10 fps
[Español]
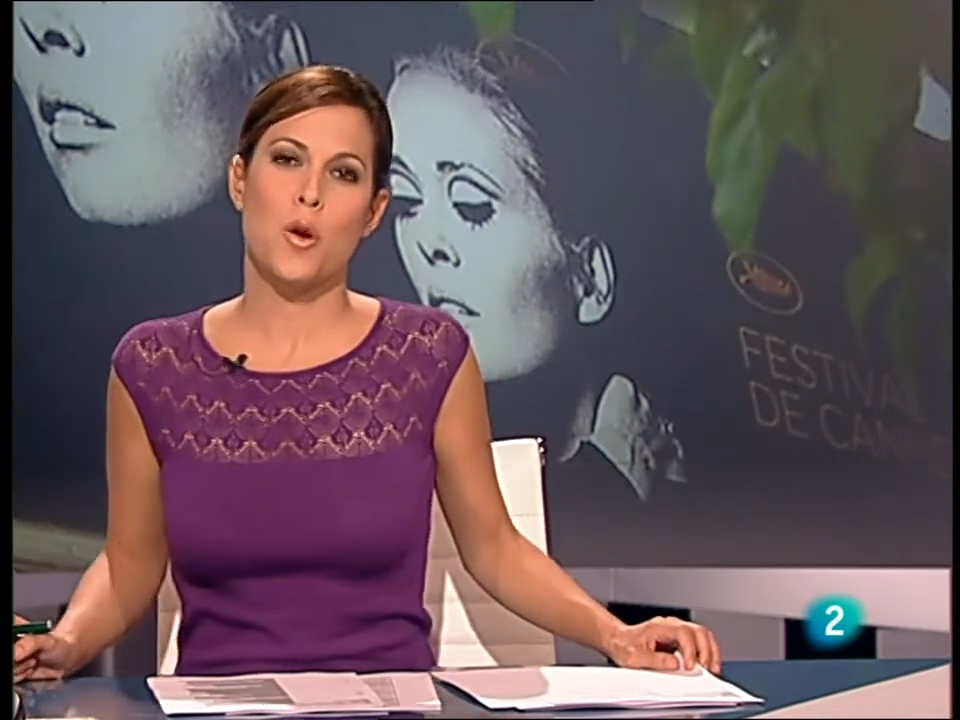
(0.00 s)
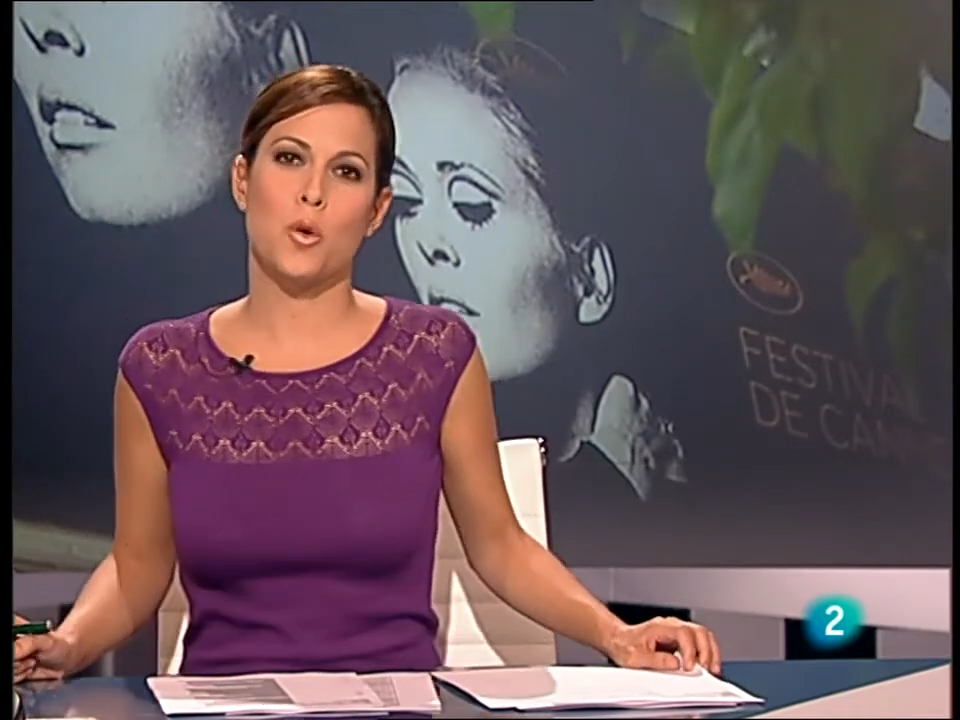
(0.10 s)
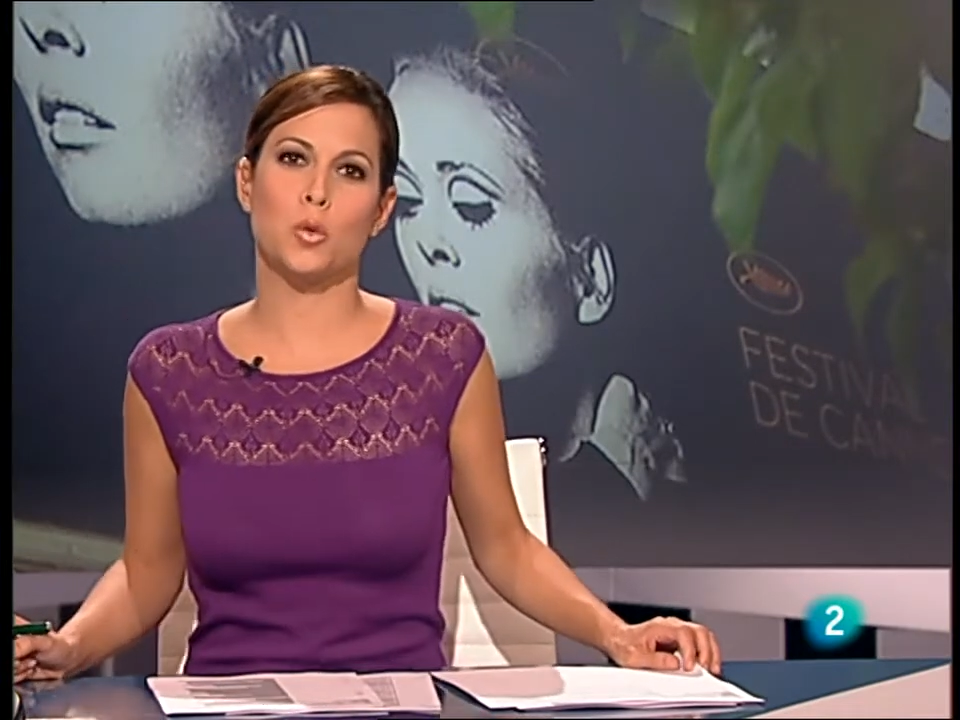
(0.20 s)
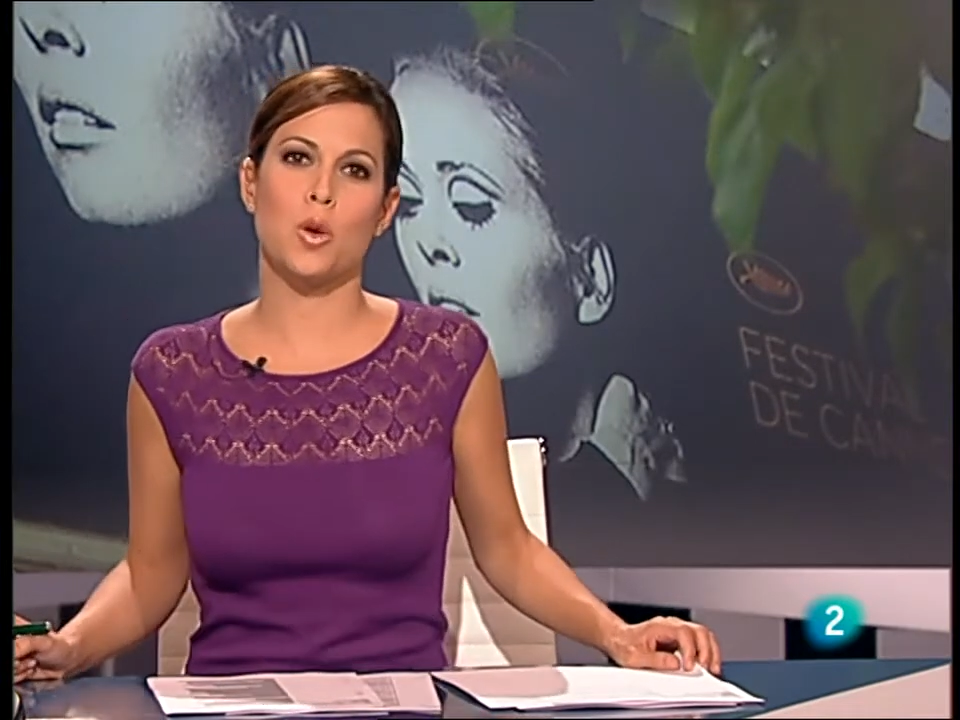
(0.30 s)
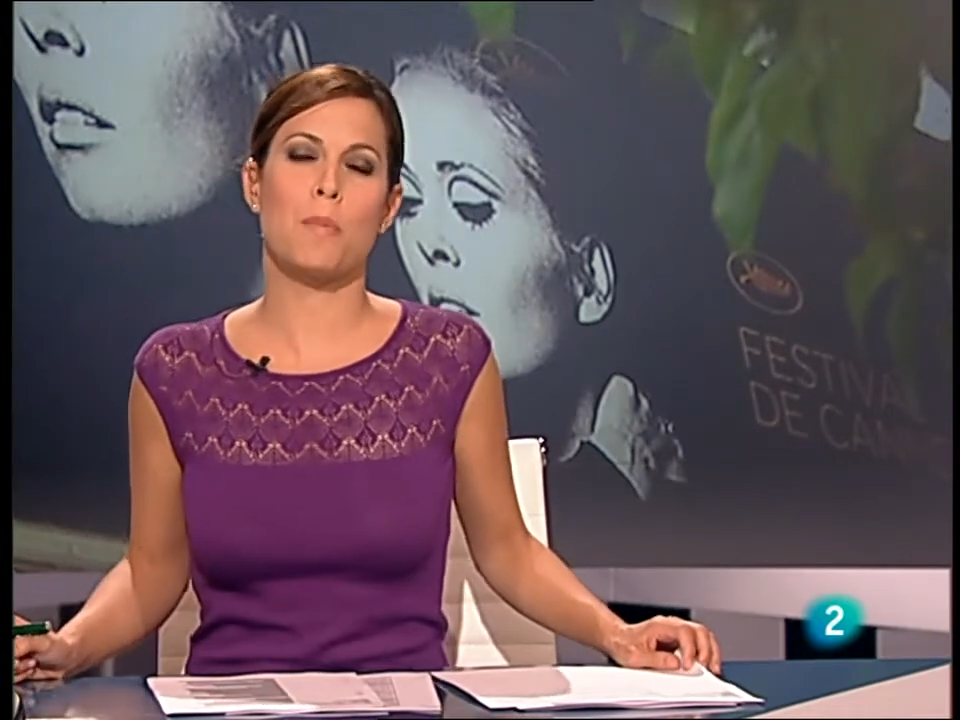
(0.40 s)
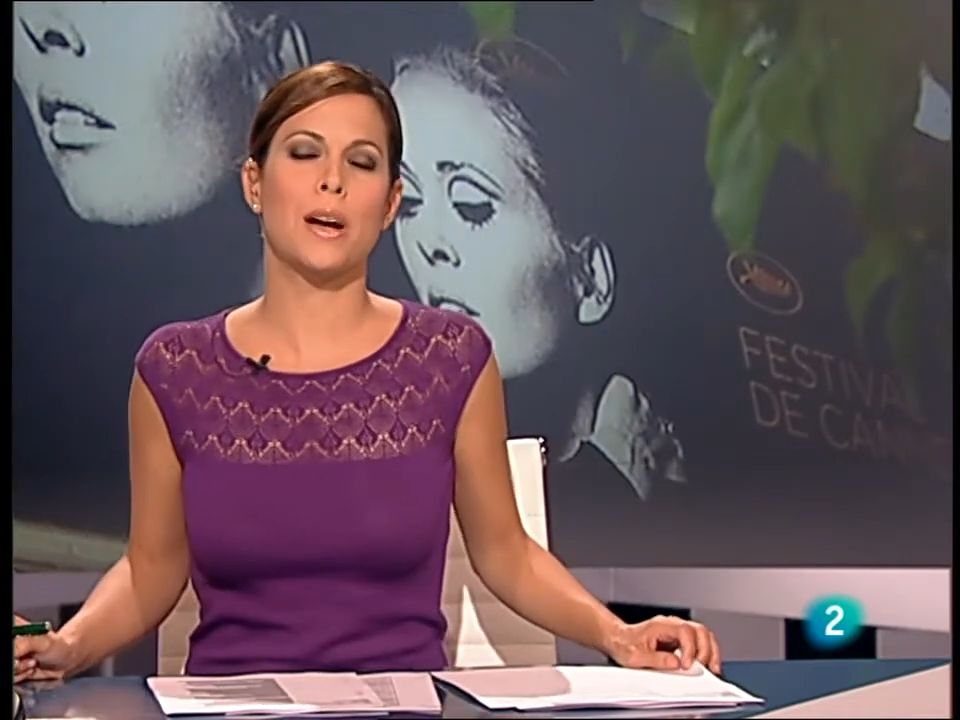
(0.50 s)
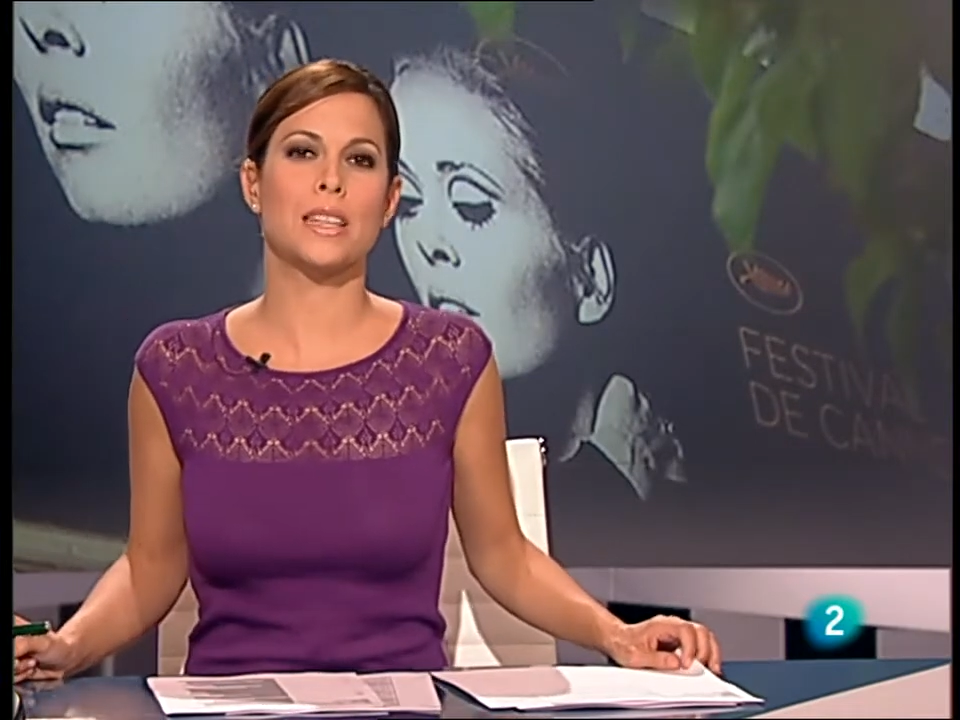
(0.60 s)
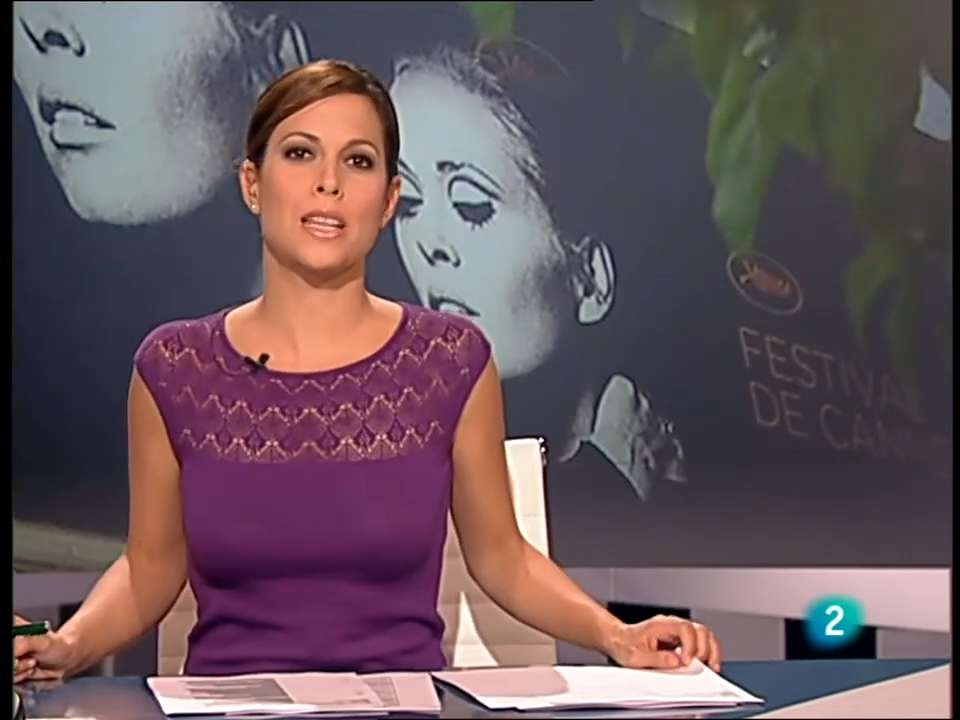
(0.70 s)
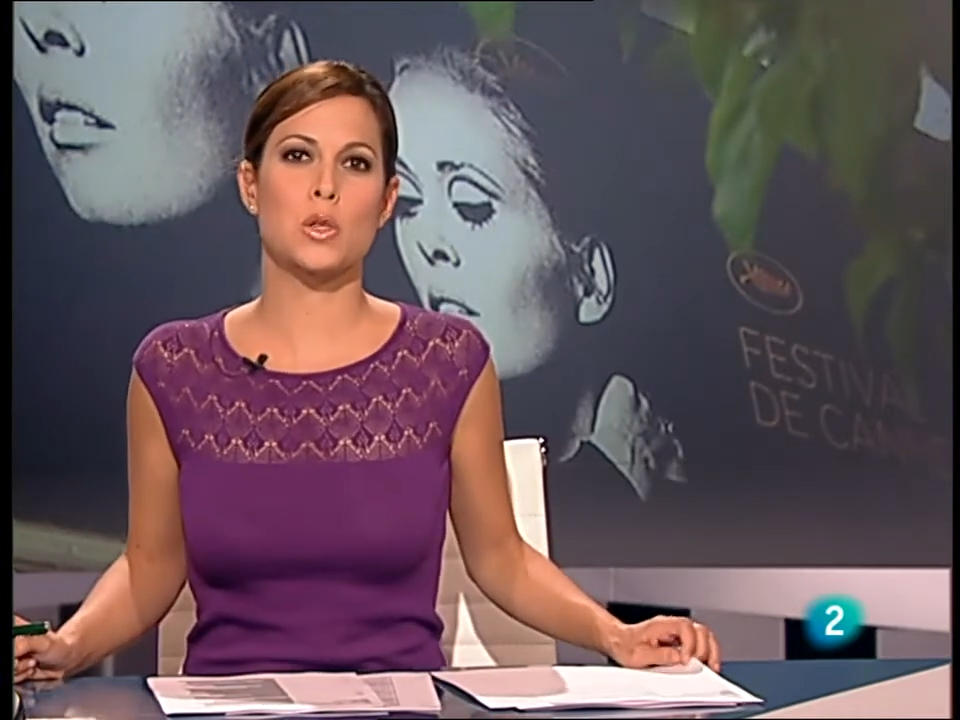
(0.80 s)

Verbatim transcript: junto a parte